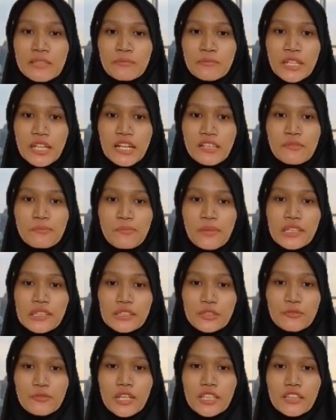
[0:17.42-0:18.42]
mengirimkan
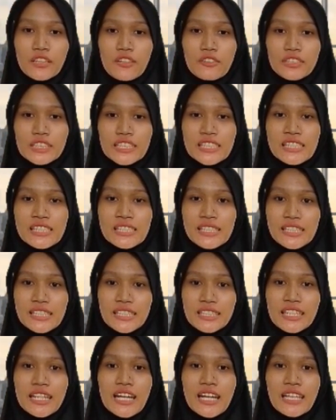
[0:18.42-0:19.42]
bantuan logistik
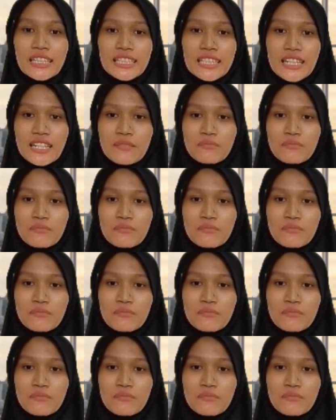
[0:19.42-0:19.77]
dan